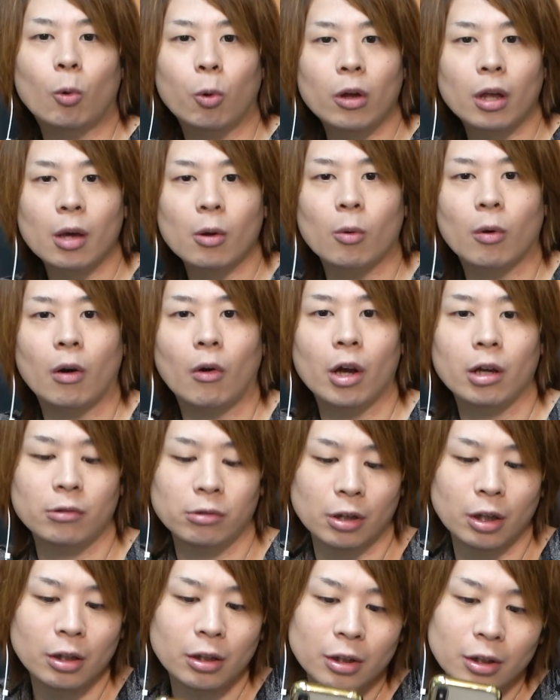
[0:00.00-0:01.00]
これ結構可愛
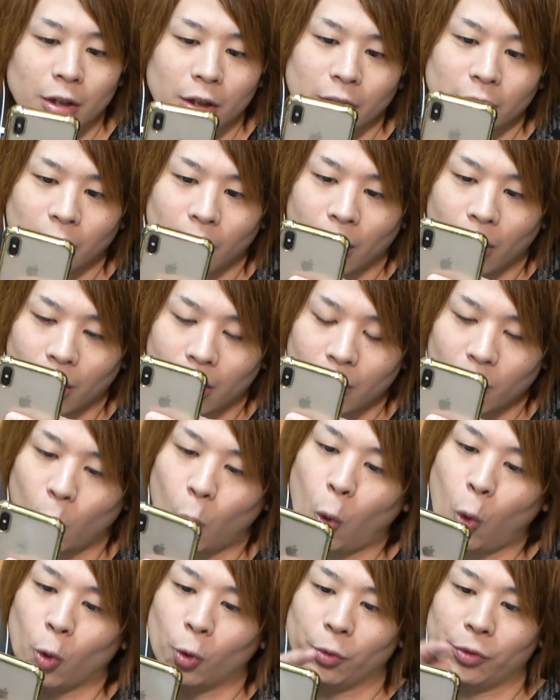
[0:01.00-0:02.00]
くないなんか、
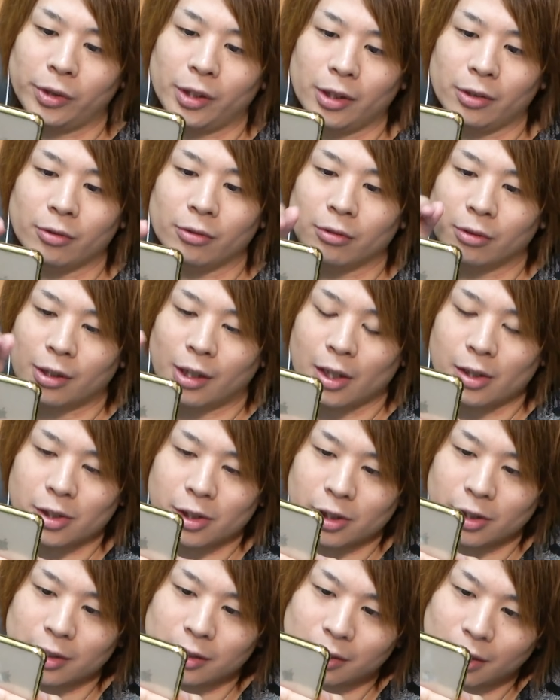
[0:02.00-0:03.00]
おうっていう感
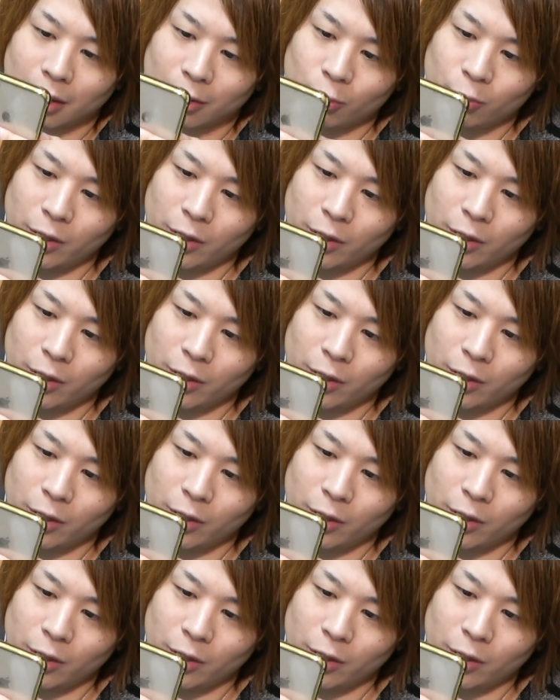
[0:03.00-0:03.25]
じにさ、